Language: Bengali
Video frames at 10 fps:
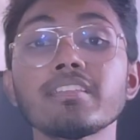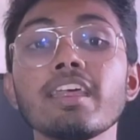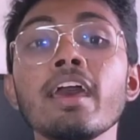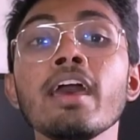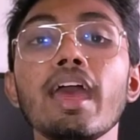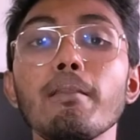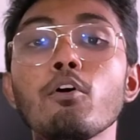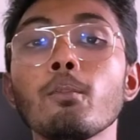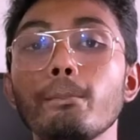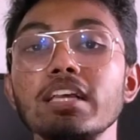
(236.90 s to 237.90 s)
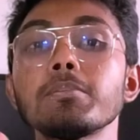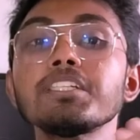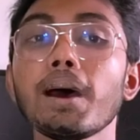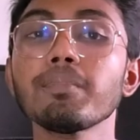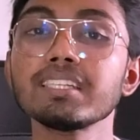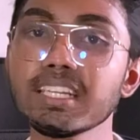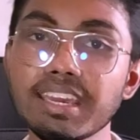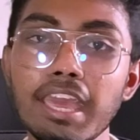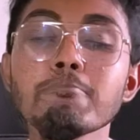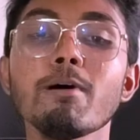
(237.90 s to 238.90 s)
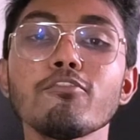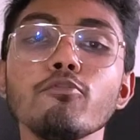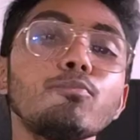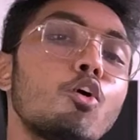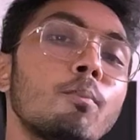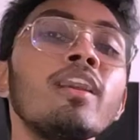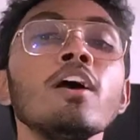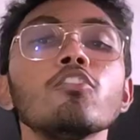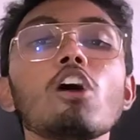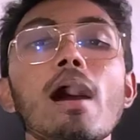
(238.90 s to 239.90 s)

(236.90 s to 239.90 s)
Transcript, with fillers: ক্ষেত্রে এবং পাশাপাশি আপনারা যারা গেম পারফর্ম করবেন তো